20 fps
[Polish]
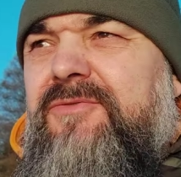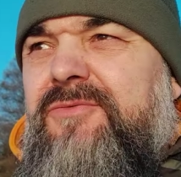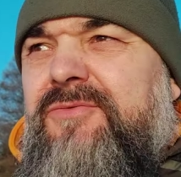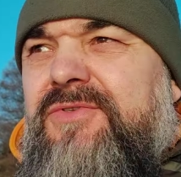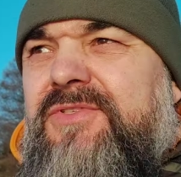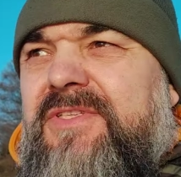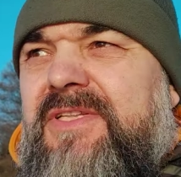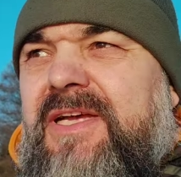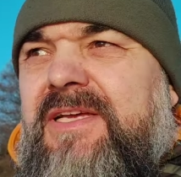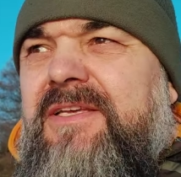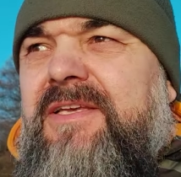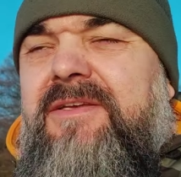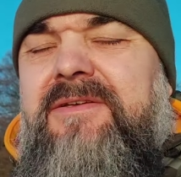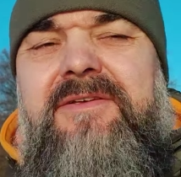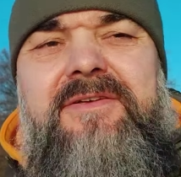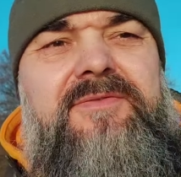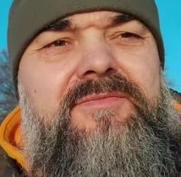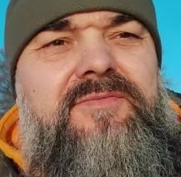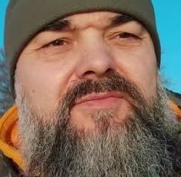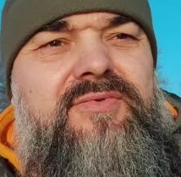
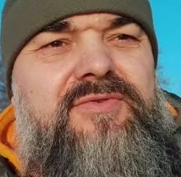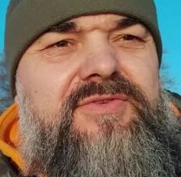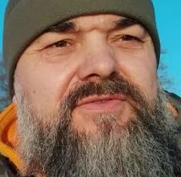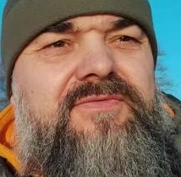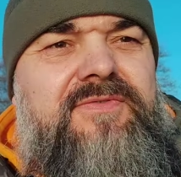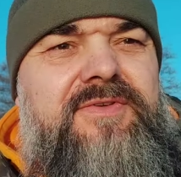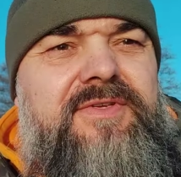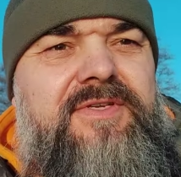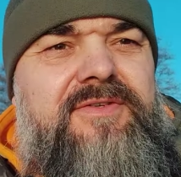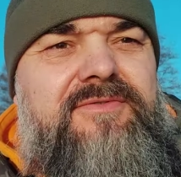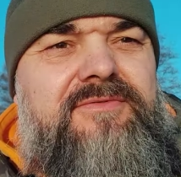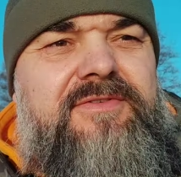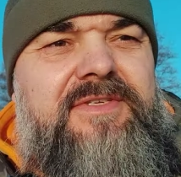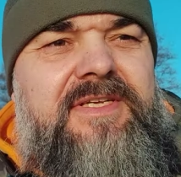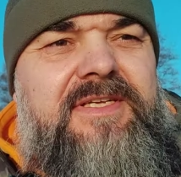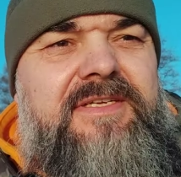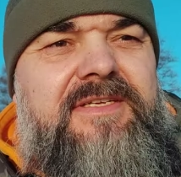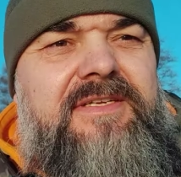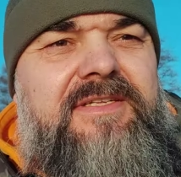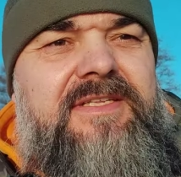uznaje bóstwo
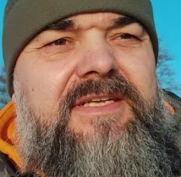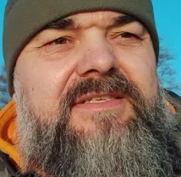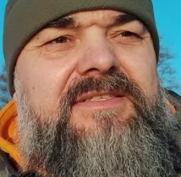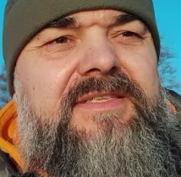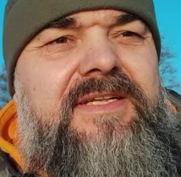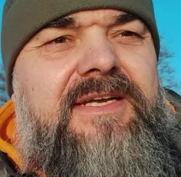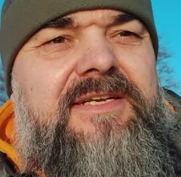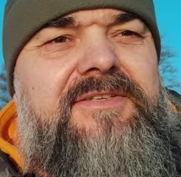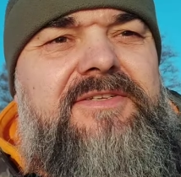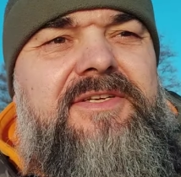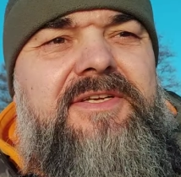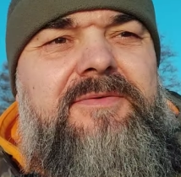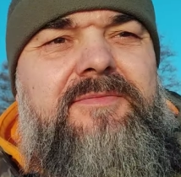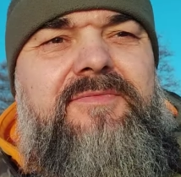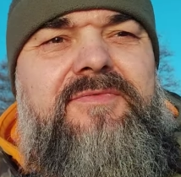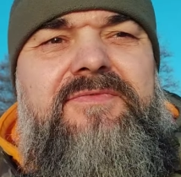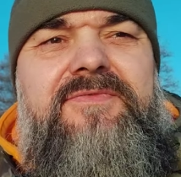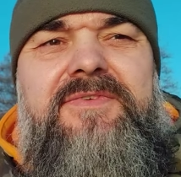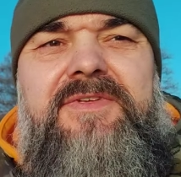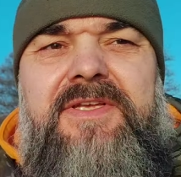Jezusa i na starcie
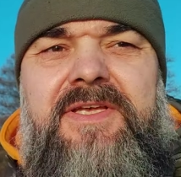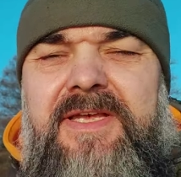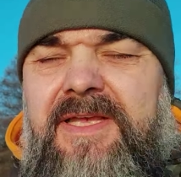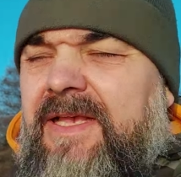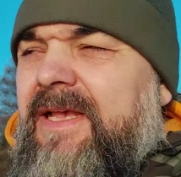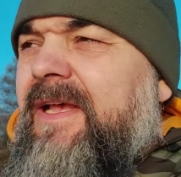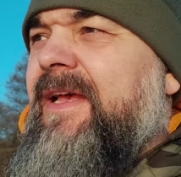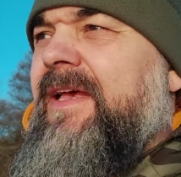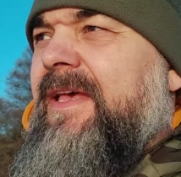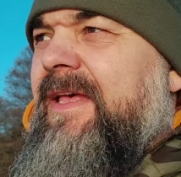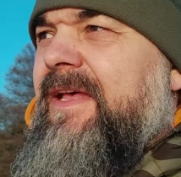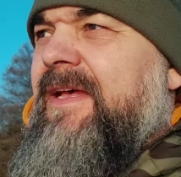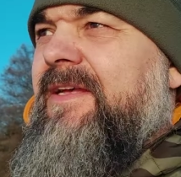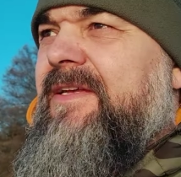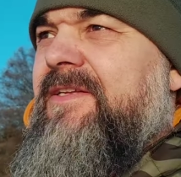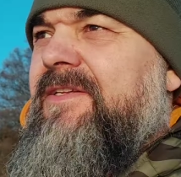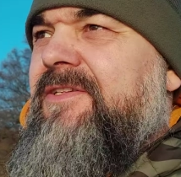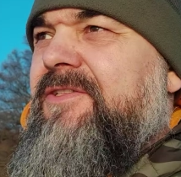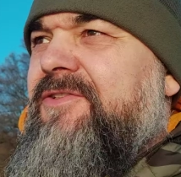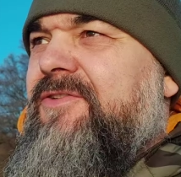mówi
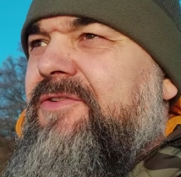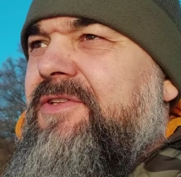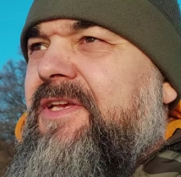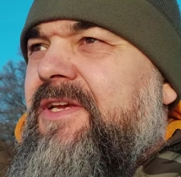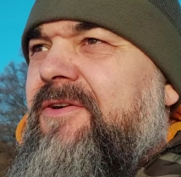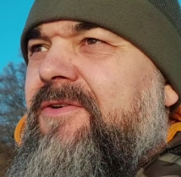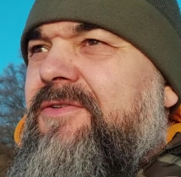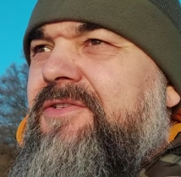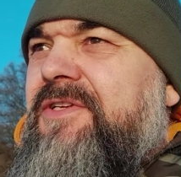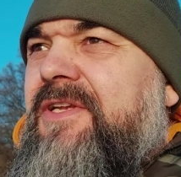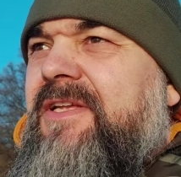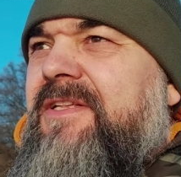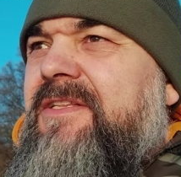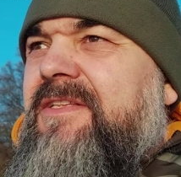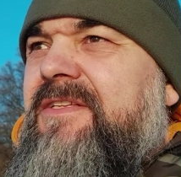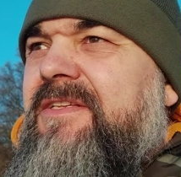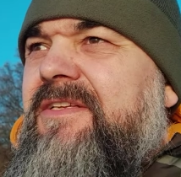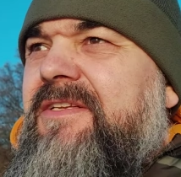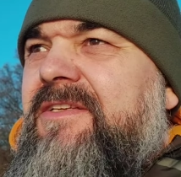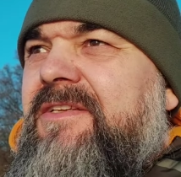y, do niego, że
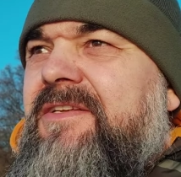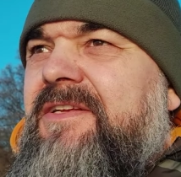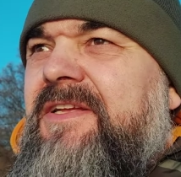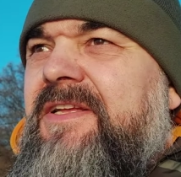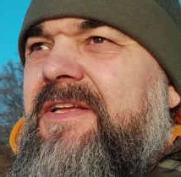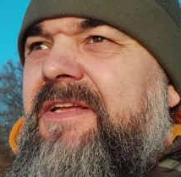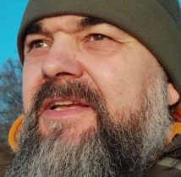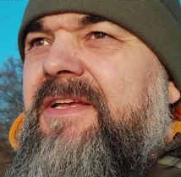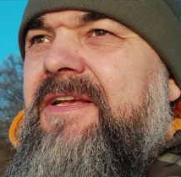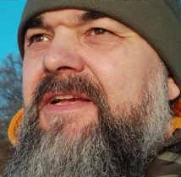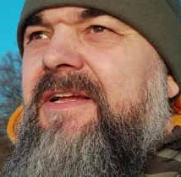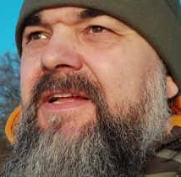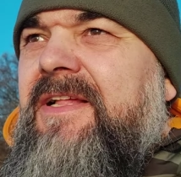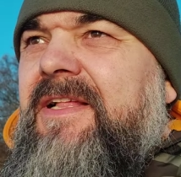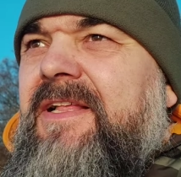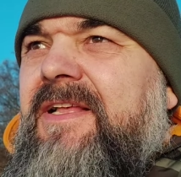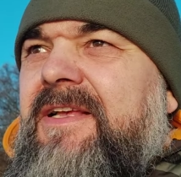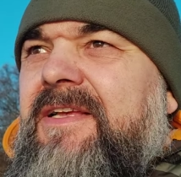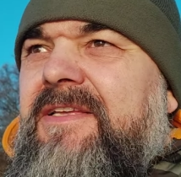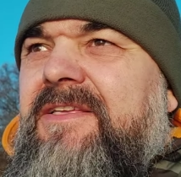y,
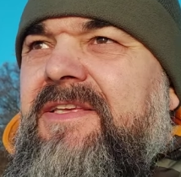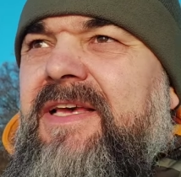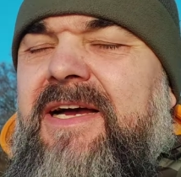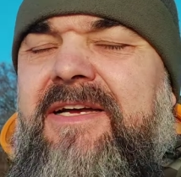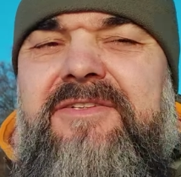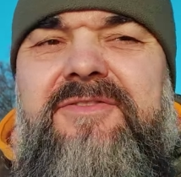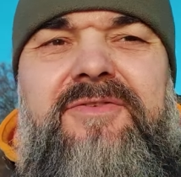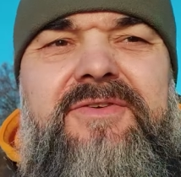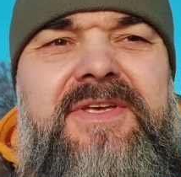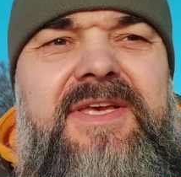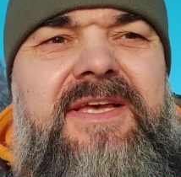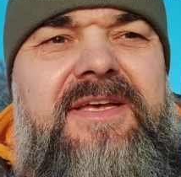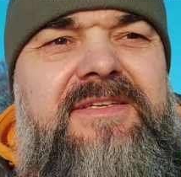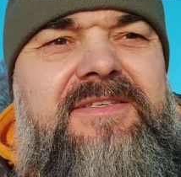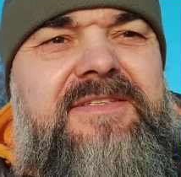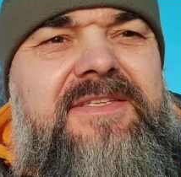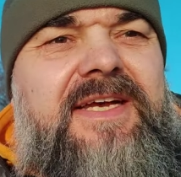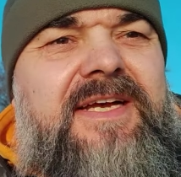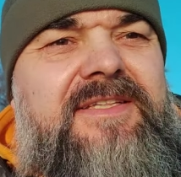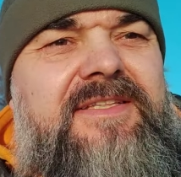jak to
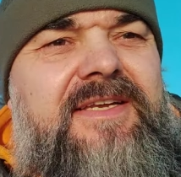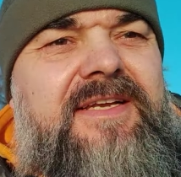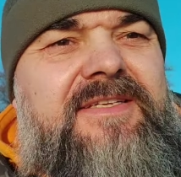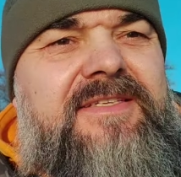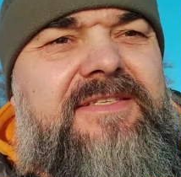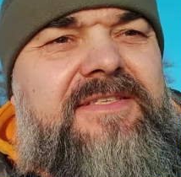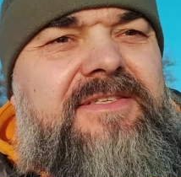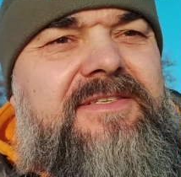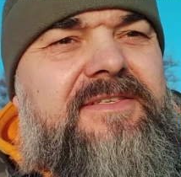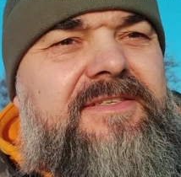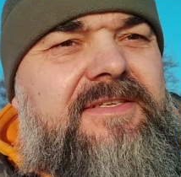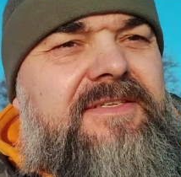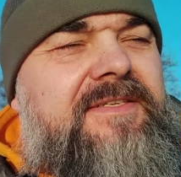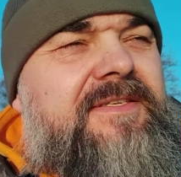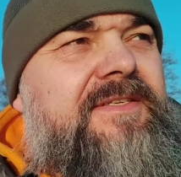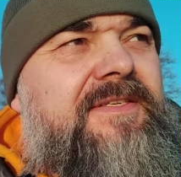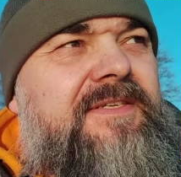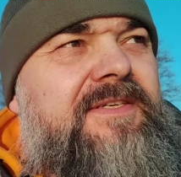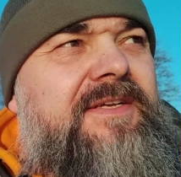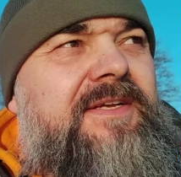jest, jak teraz
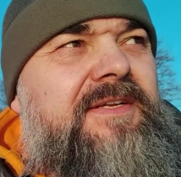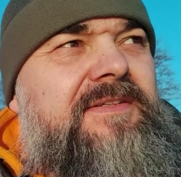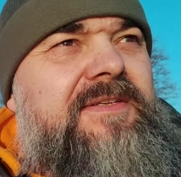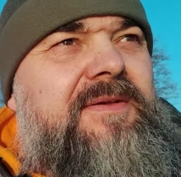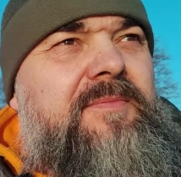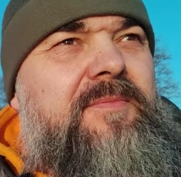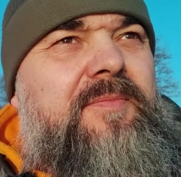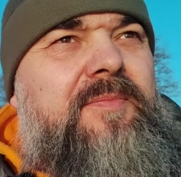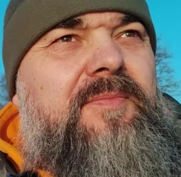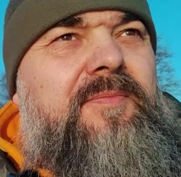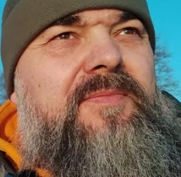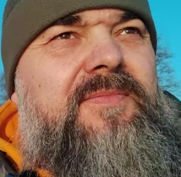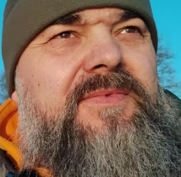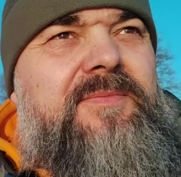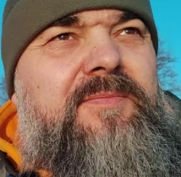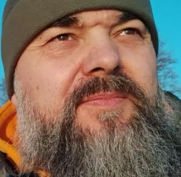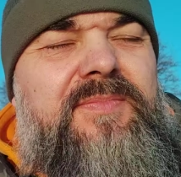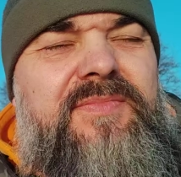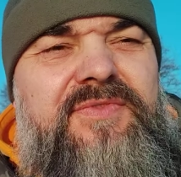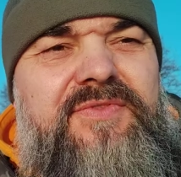nie wiem,
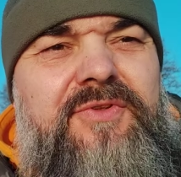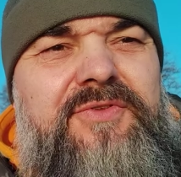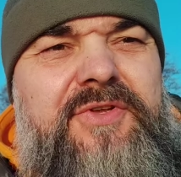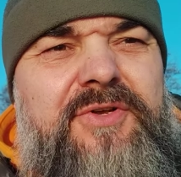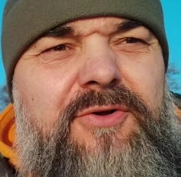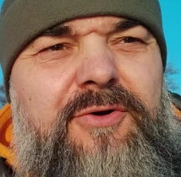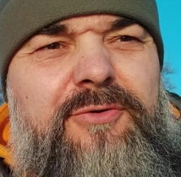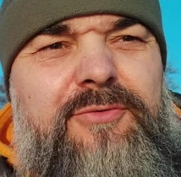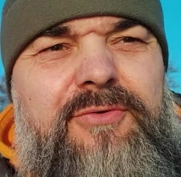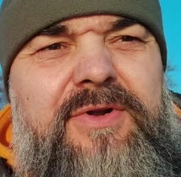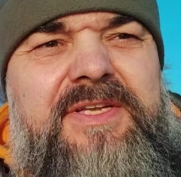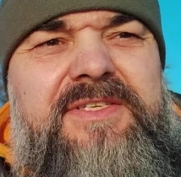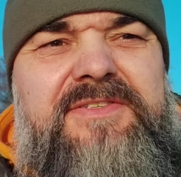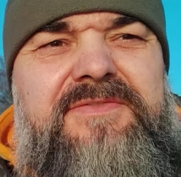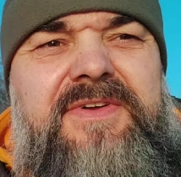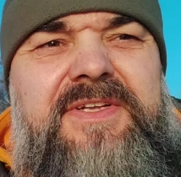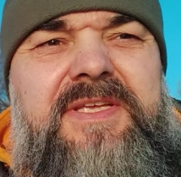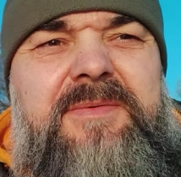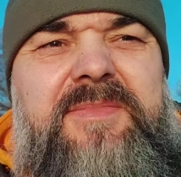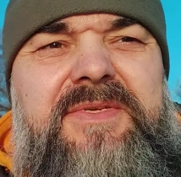do tego
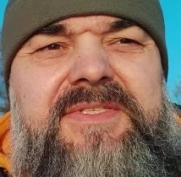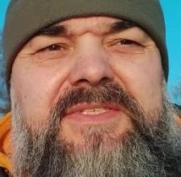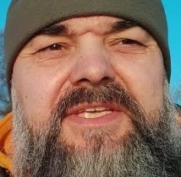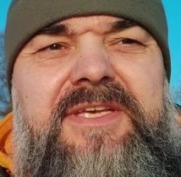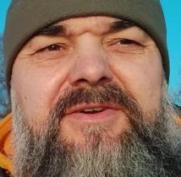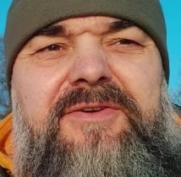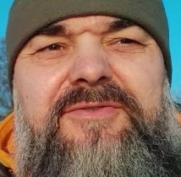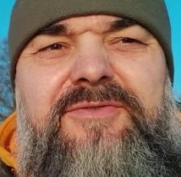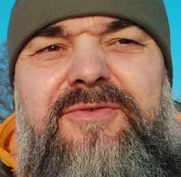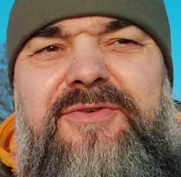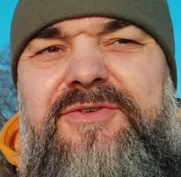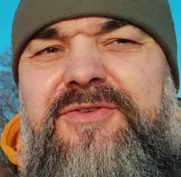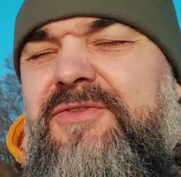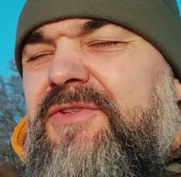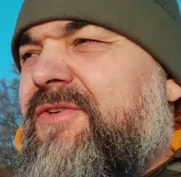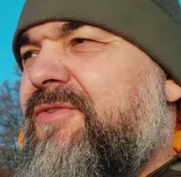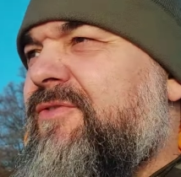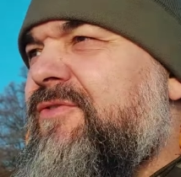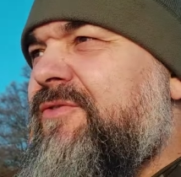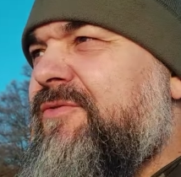Królestwa Niebieskiego dojść, do
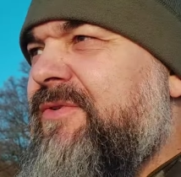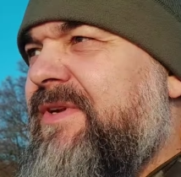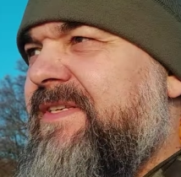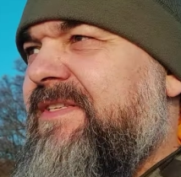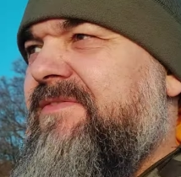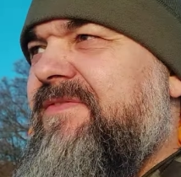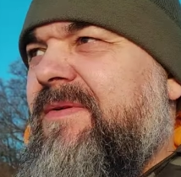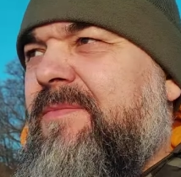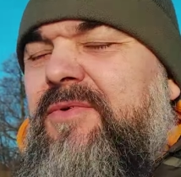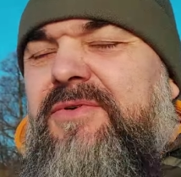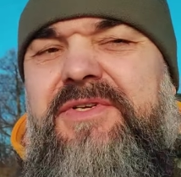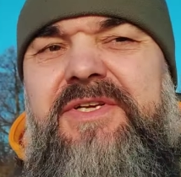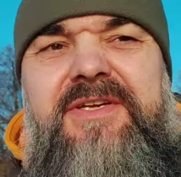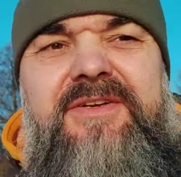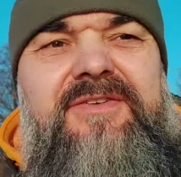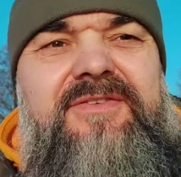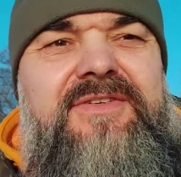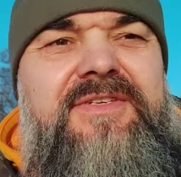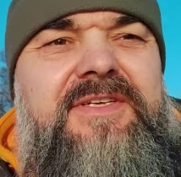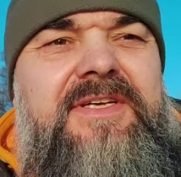tego Królestwa
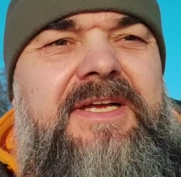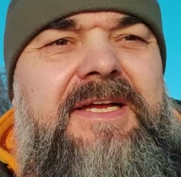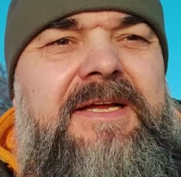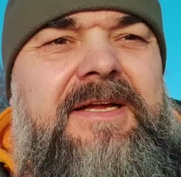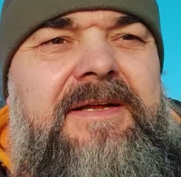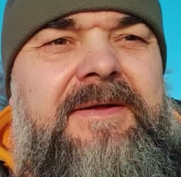Bożego. I